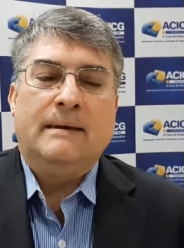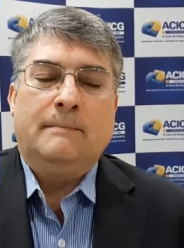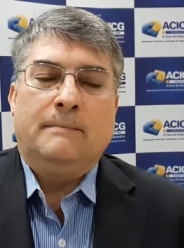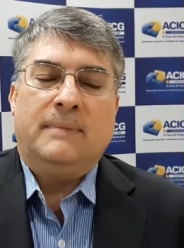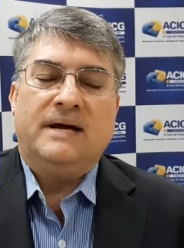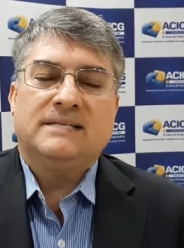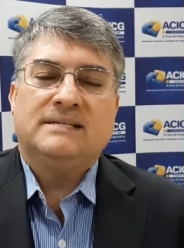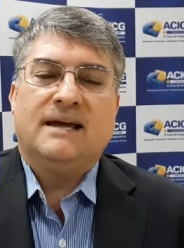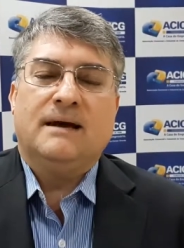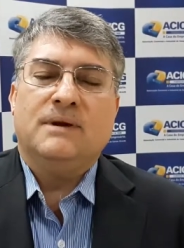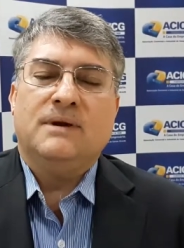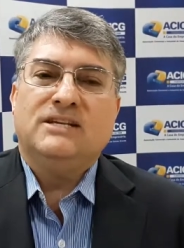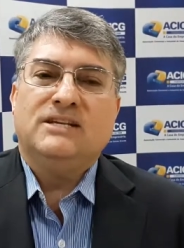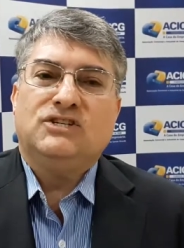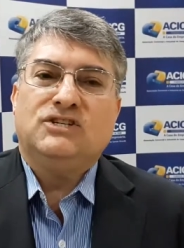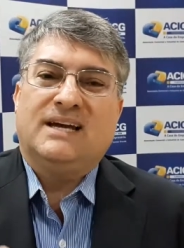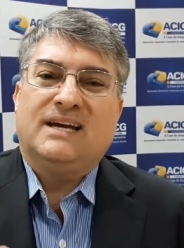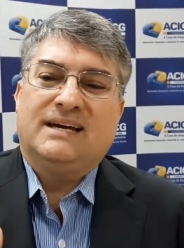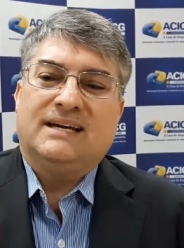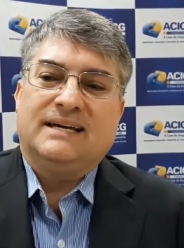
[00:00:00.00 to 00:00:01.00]

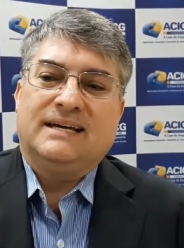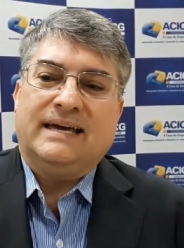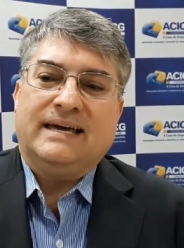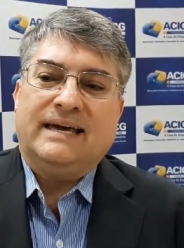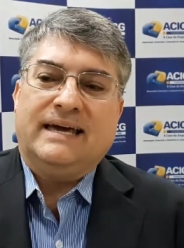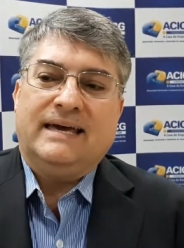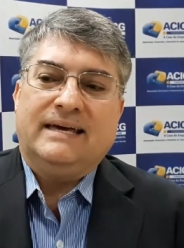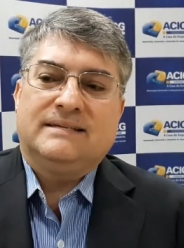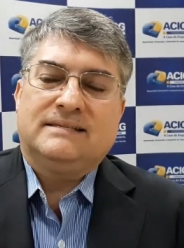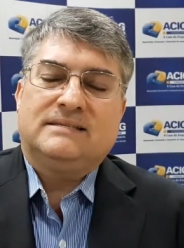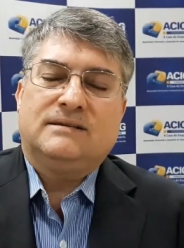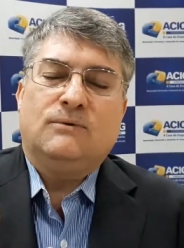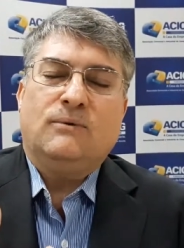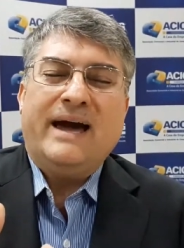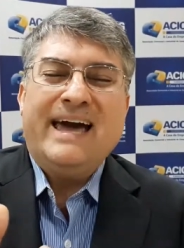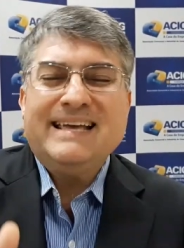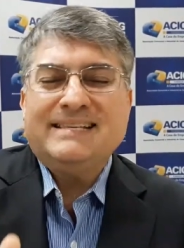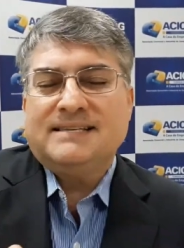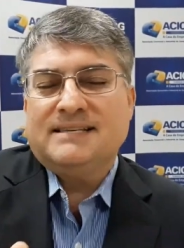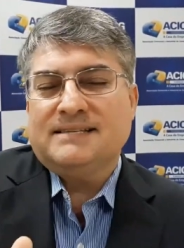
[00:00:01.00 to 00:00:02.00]
Basicamente, são
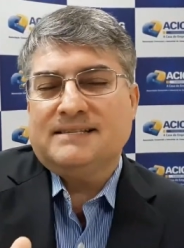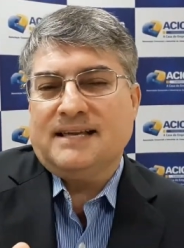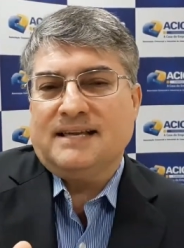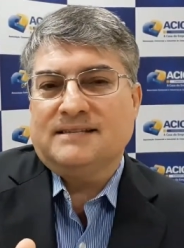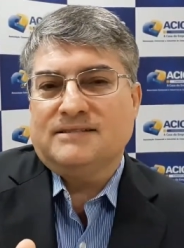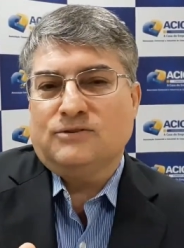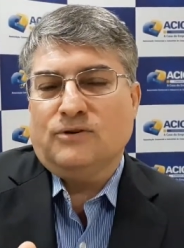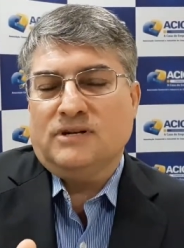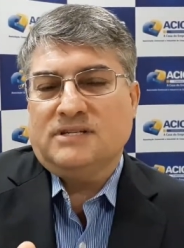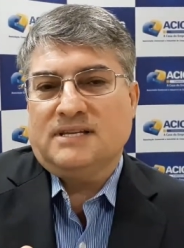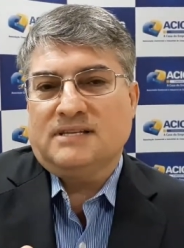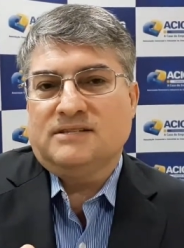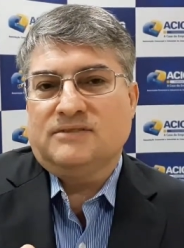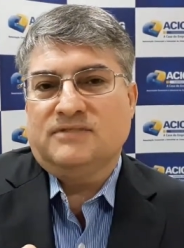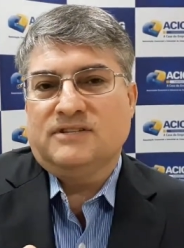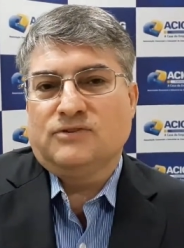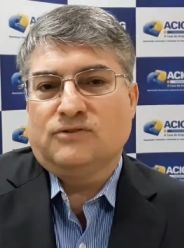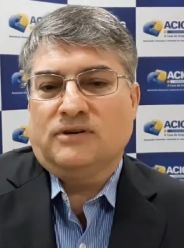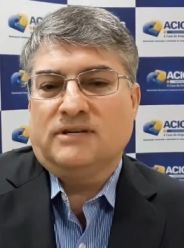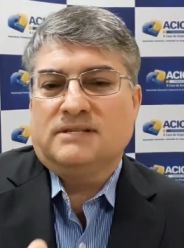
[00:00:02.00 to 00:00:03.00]
essas as nossas
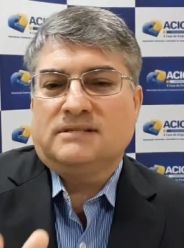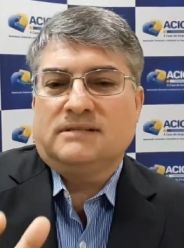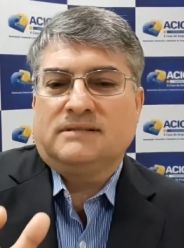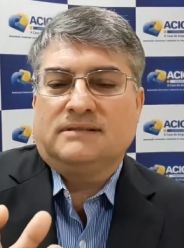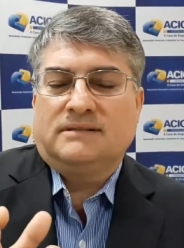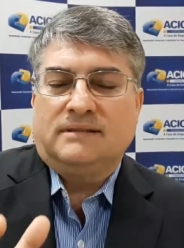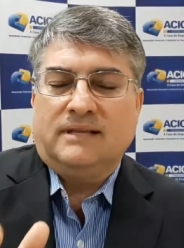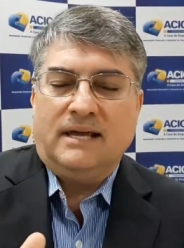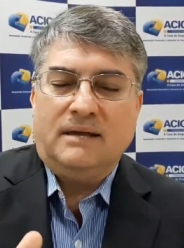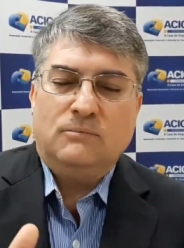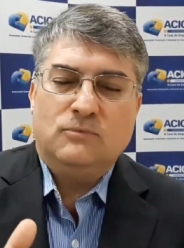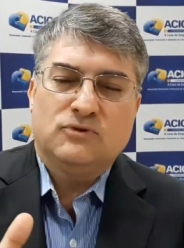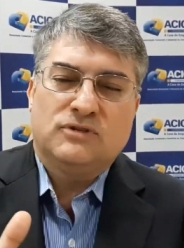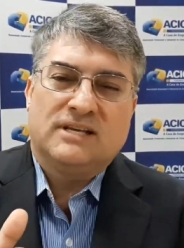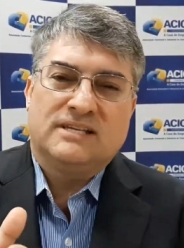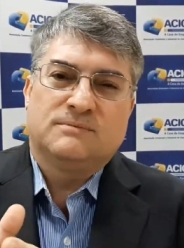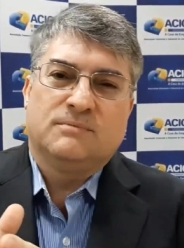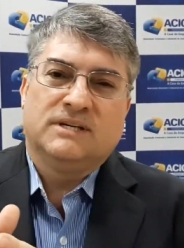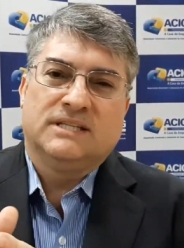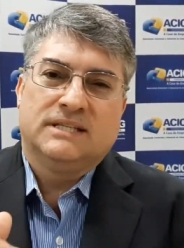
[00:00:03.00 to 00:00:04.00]
visões. Temos
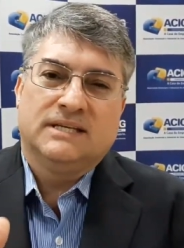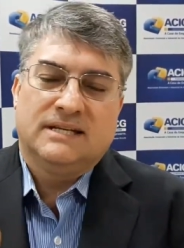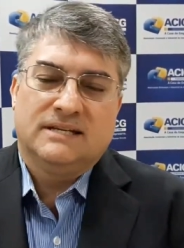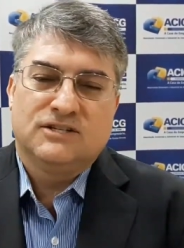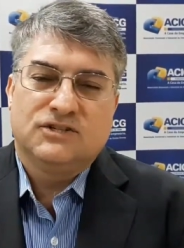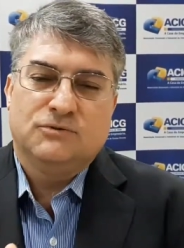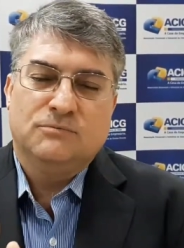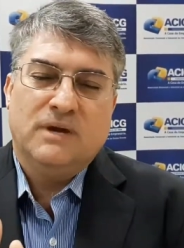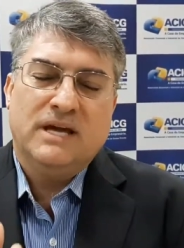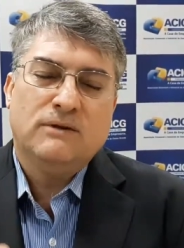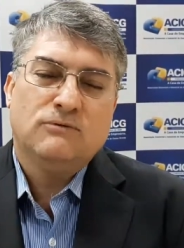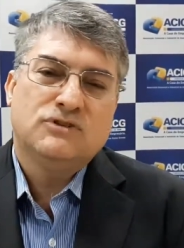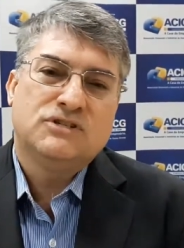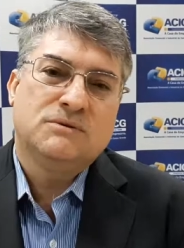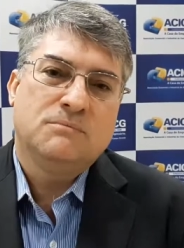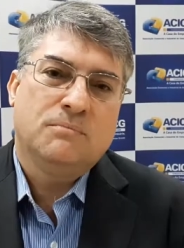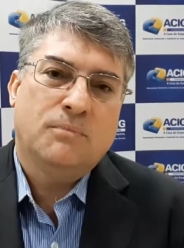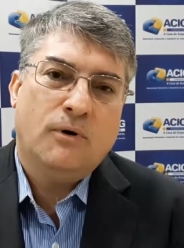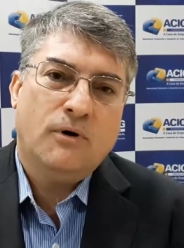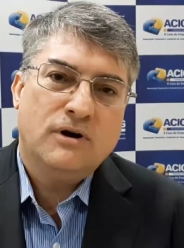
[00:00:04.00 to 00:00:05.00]
as bandeiras de menos
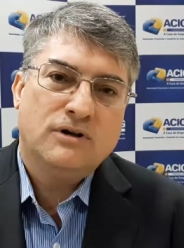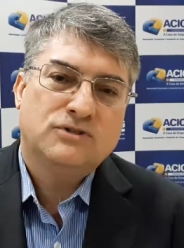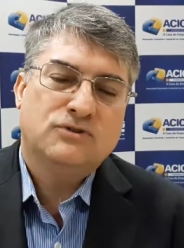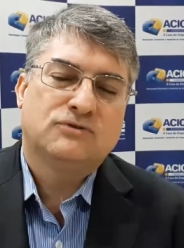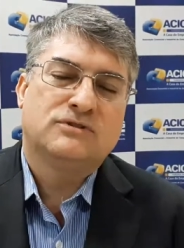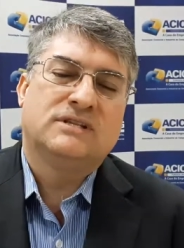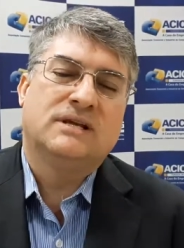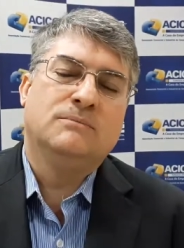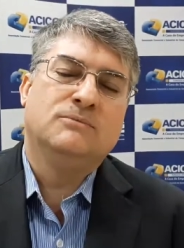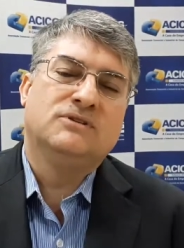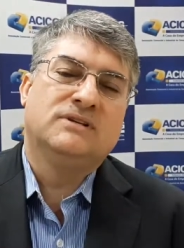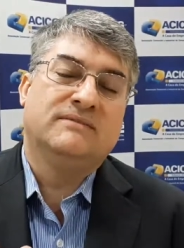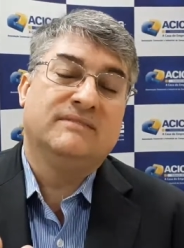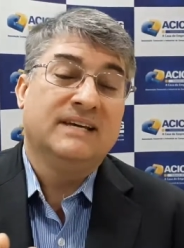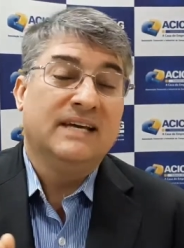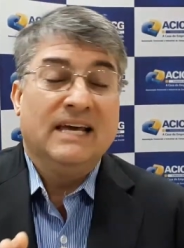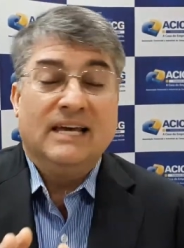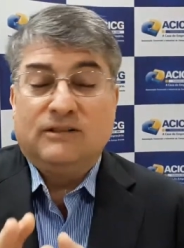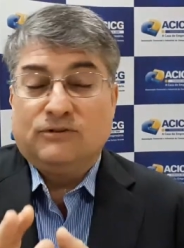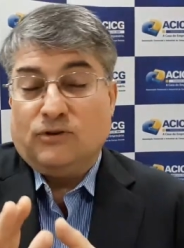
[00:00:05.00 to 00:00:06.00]
impostos, temos a,
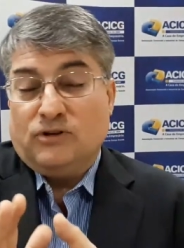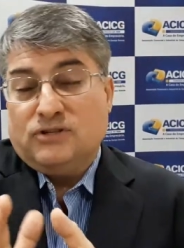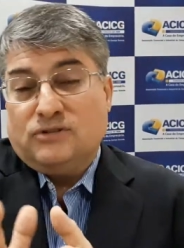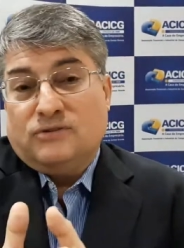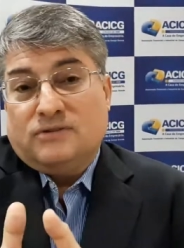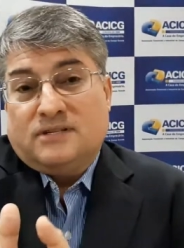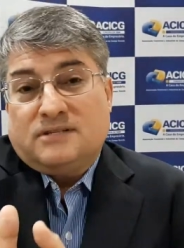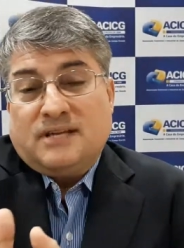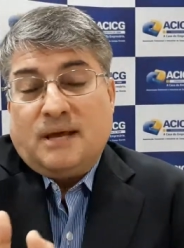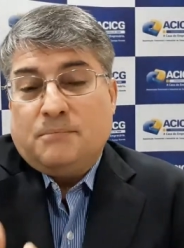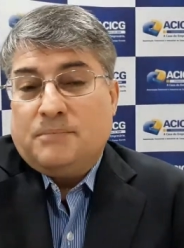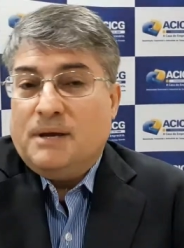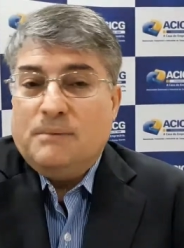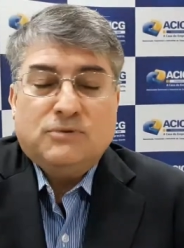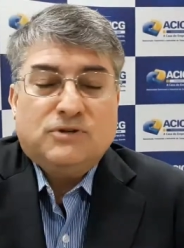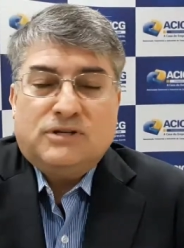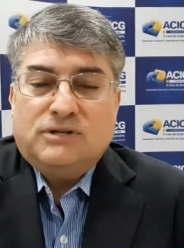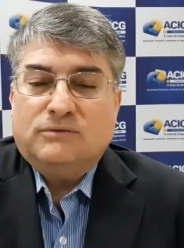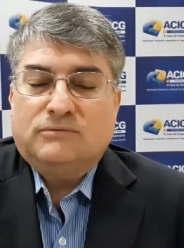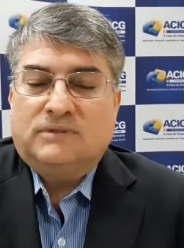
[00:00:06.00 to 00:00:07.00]
nós
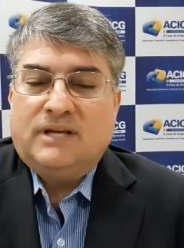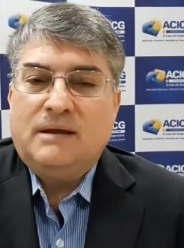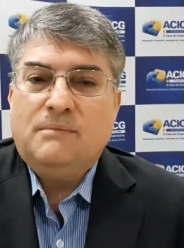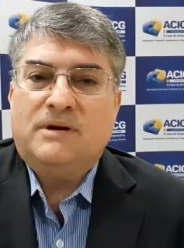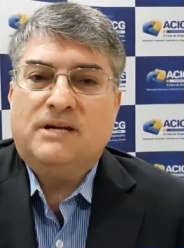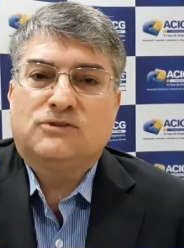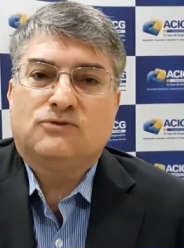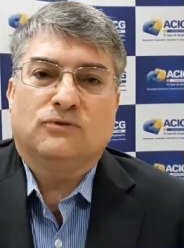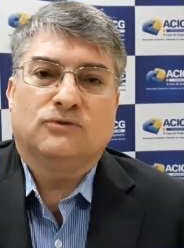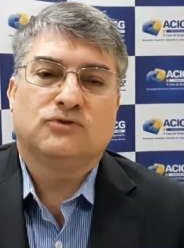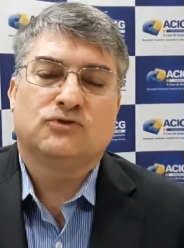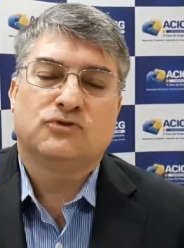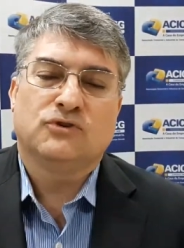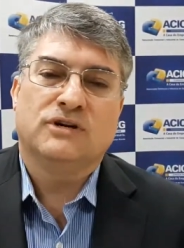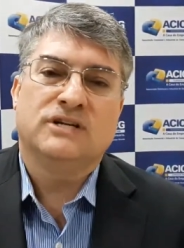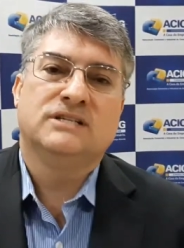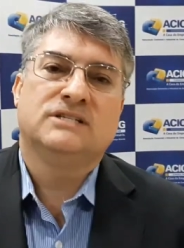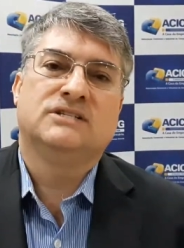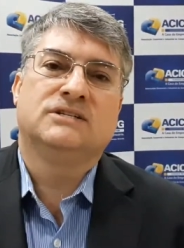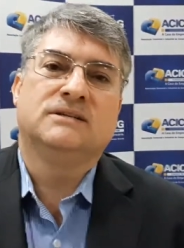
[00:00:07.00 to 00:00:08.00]
sabemos que não tem mais
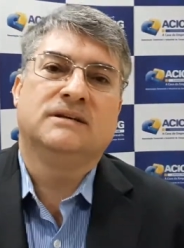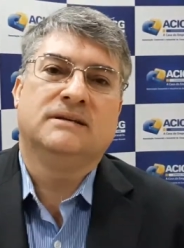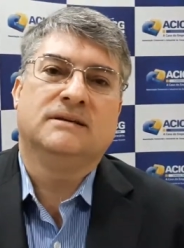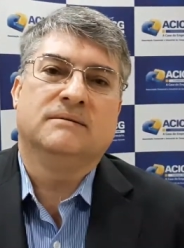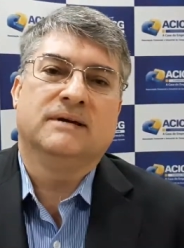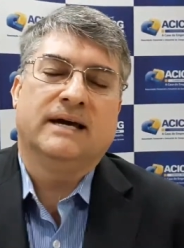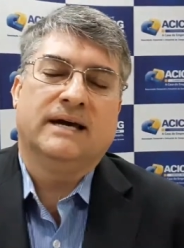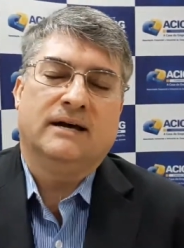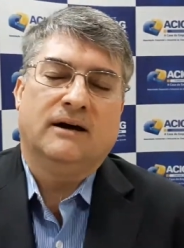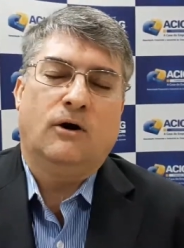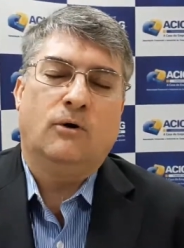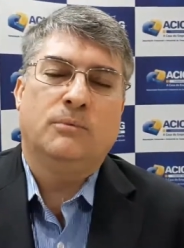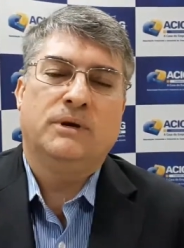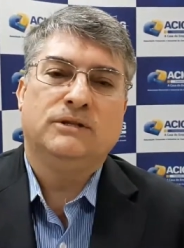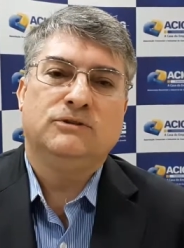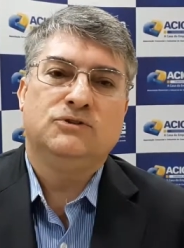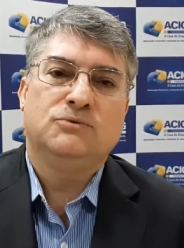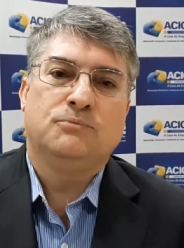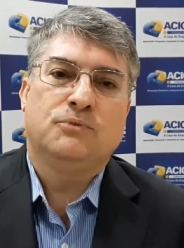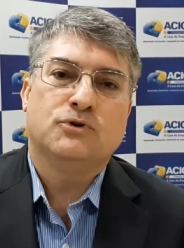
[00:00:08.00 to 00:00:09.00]
condições de eh,
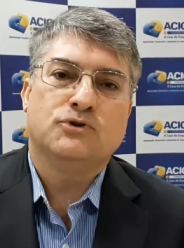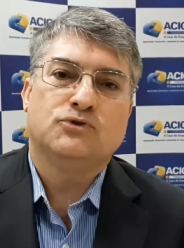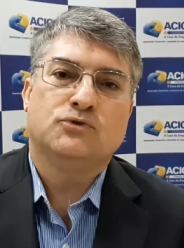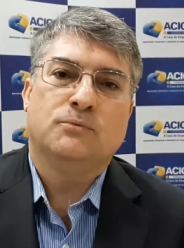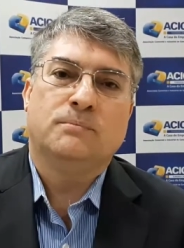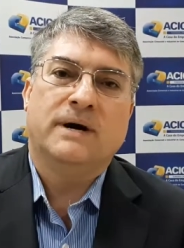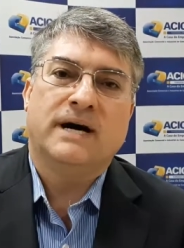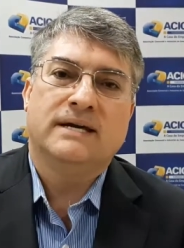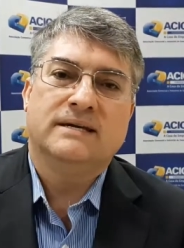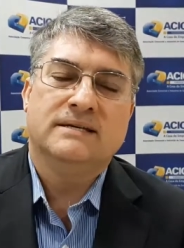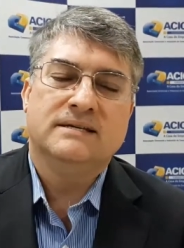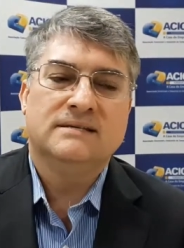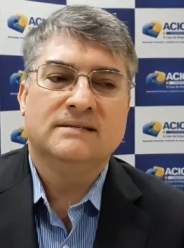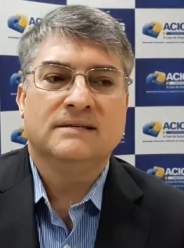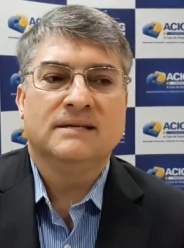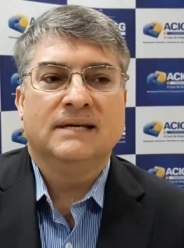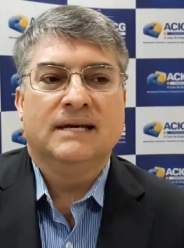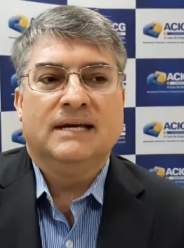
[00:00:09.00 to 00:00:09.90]
aumento de imposto no país,